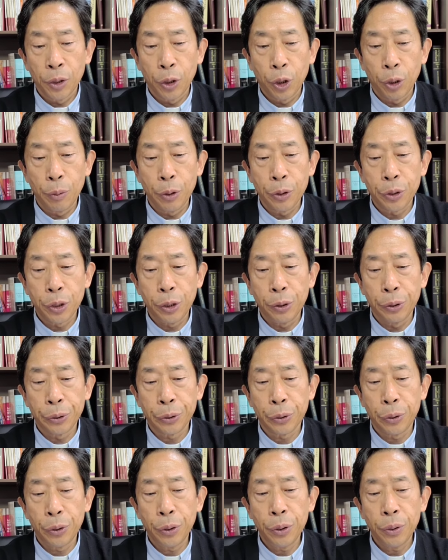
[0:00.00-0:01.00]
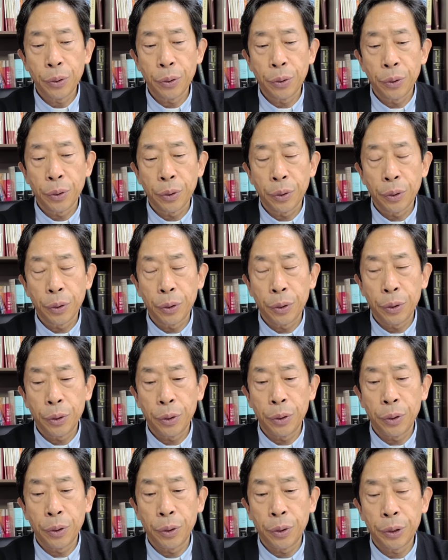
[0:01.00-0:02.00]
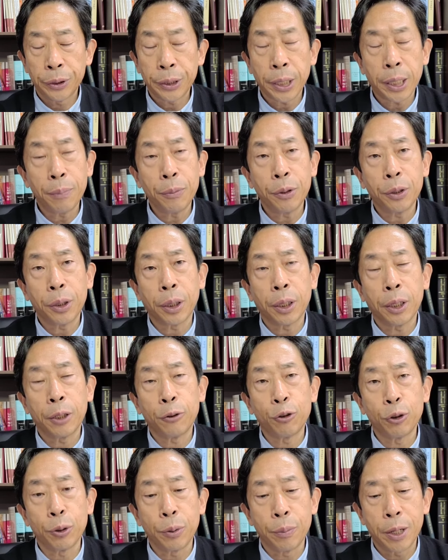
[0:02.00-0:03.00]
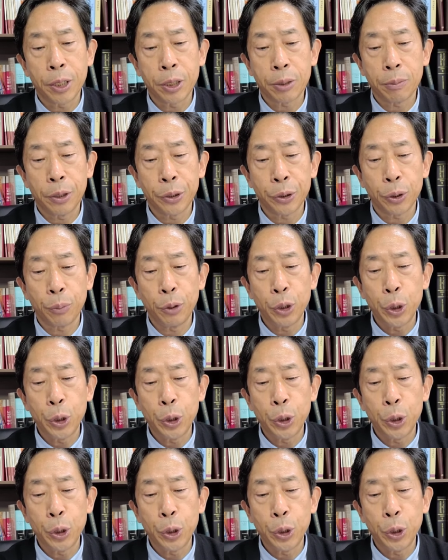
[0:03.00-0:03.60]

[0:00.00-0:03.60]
그러면서 이어서 어, 사람들에게 주님이 말씀하세요.